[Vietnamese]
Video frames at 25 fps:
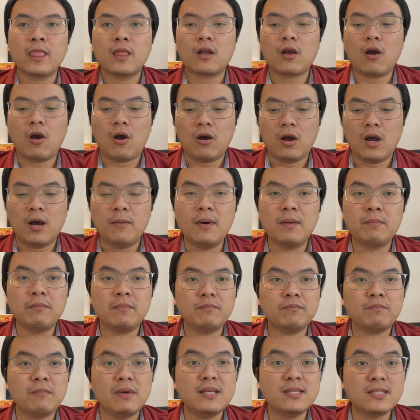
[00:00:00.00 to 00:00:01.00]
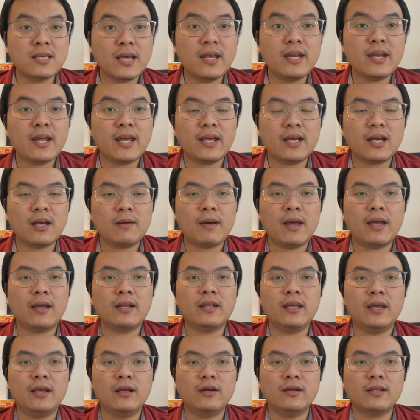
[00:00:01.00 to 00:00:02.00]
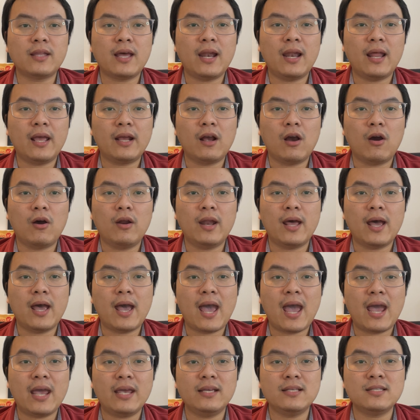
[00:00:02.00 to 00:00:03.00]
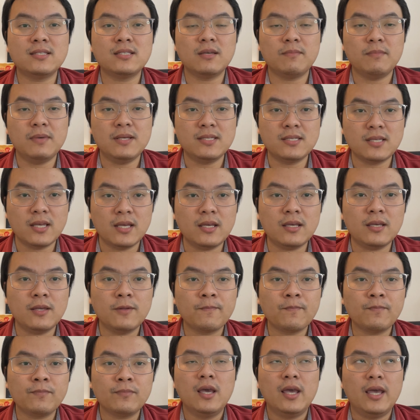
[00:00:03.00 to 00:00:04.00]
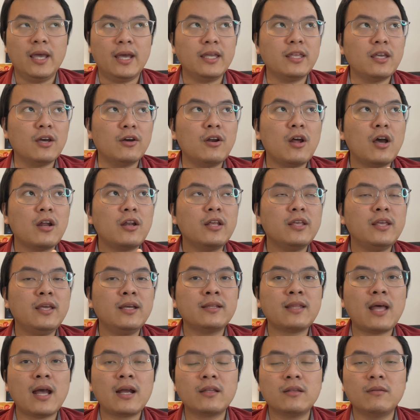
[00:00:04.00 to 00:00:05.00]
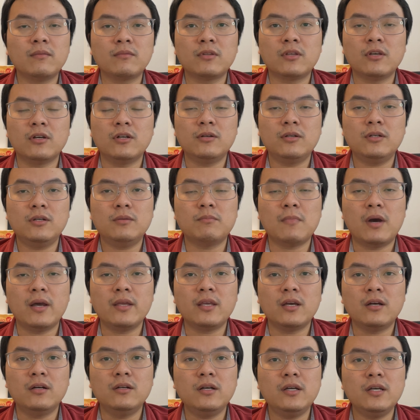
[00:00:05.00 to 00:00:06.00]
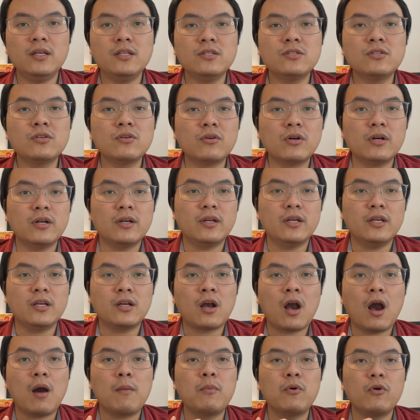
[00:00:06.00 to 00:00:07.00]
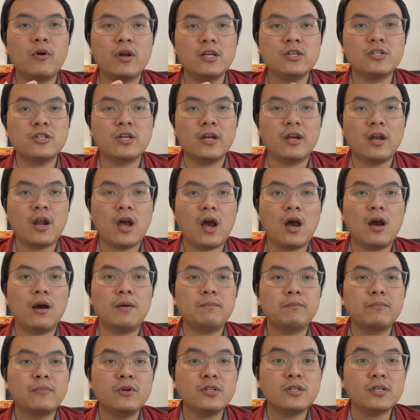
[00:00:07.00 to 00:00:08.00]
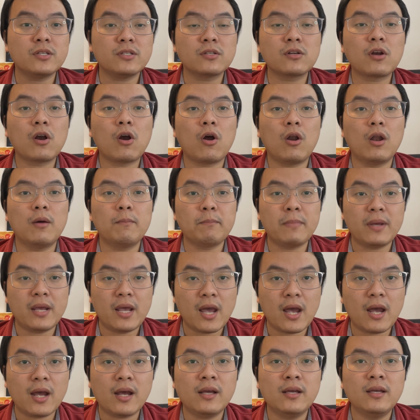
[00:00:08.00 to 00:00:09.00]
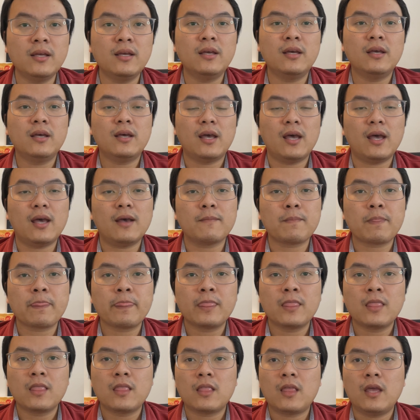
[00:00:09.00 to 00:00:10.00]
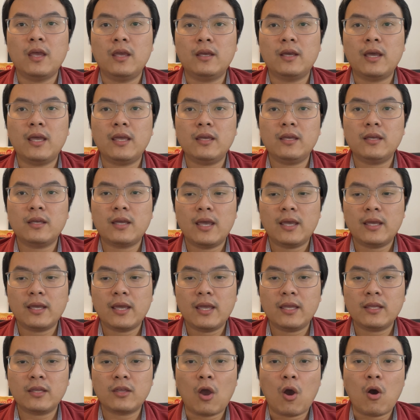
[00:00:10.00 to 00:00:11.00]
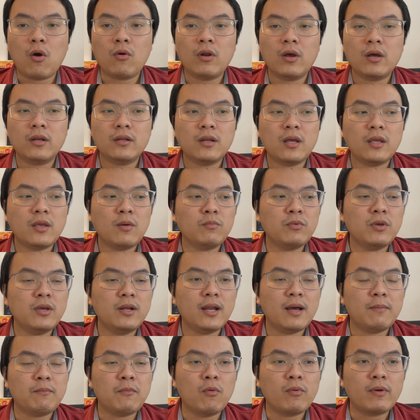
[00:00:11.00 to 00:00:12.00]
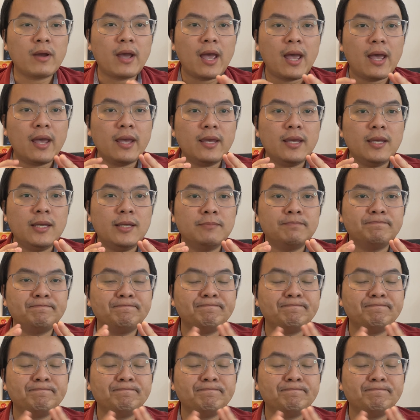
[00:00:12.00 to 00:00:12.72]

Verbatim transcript: Còn ở bên bê xê này các bạn thì người ta lại gọi là i xê bê xê, thì cái chữ đó nó viết tắt chữ bởi chữ Insurance Corporation of British Columbia ha. Thì cái cái cái chỗ đó nó giống như là một cái